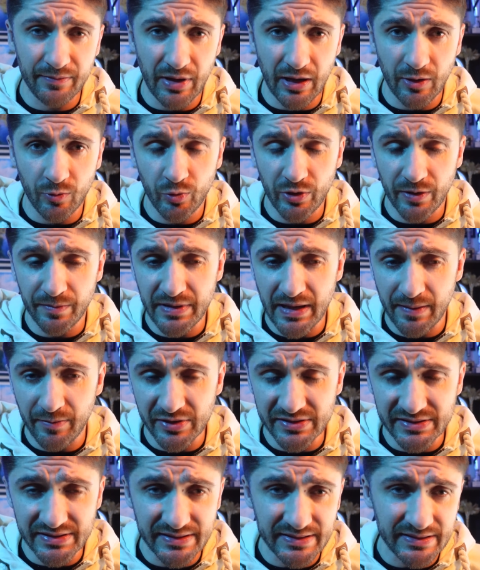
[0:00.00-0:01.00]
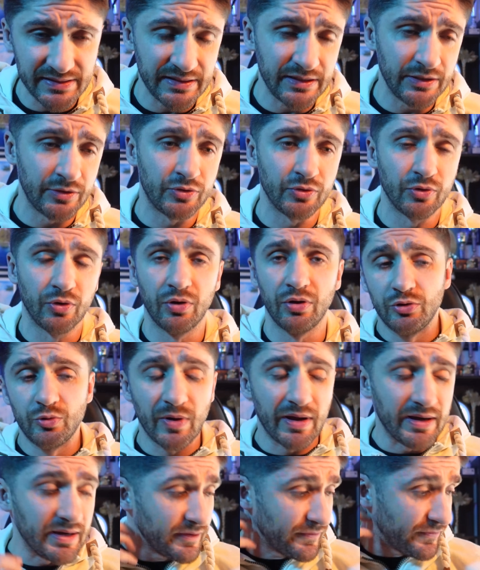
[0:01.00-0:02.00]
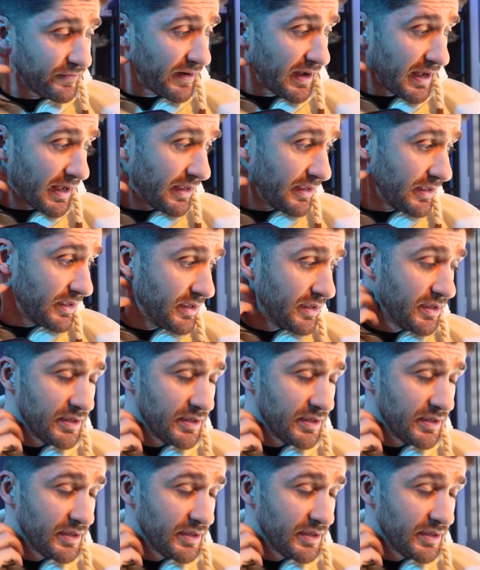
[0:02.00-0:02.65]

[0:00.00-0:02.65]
a cui abbiamo assistito due anni fa